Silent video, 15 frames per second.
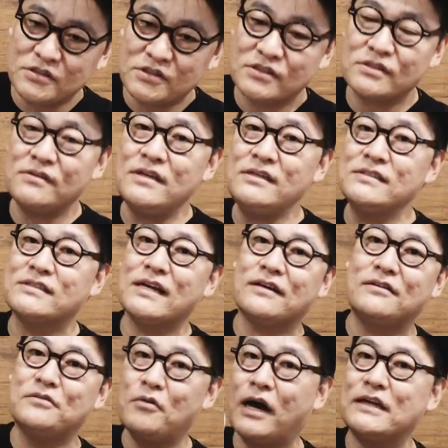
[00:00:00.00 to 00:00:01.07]
出演
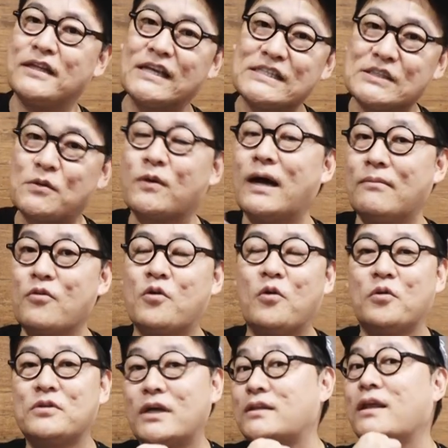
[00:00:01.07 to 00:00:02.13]
作の話とかも
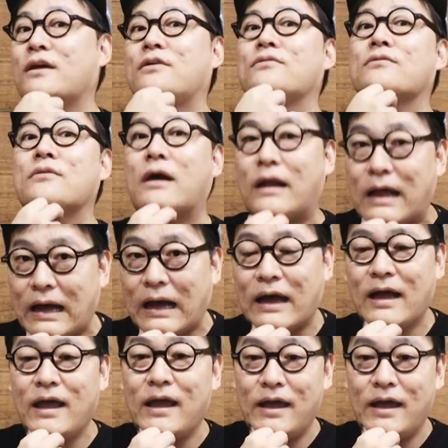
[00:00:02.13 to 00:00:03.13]
こう出てくるから